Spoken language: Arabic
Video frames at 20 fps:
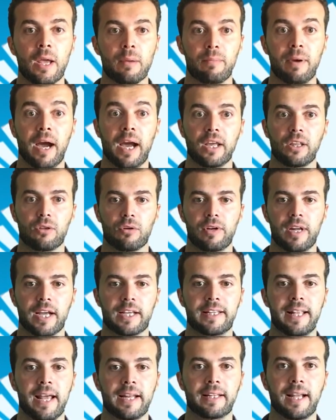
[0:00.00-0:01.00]
بحيث
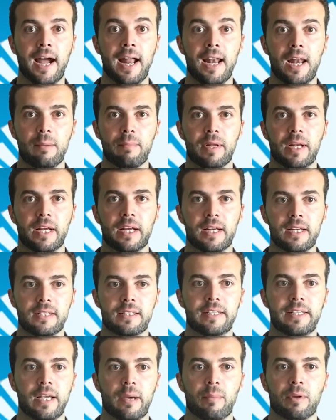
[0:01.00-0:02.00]
انك تتعلم
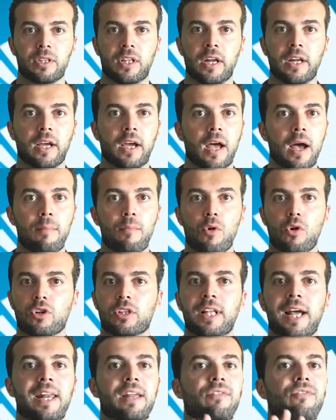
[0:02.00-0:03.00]
الانجليزيه بطريقه
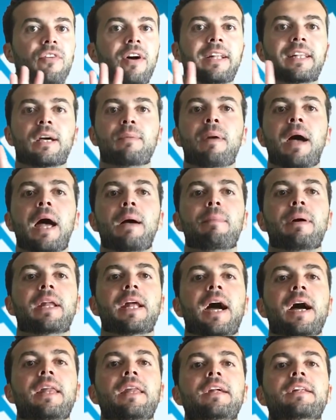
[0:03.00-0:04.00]
مختلفه تماما
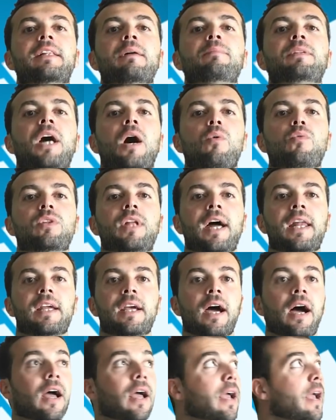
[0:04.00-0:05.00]
عن اللي انت متعود
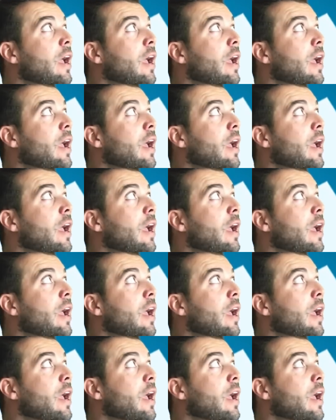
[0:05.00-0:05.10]
عليها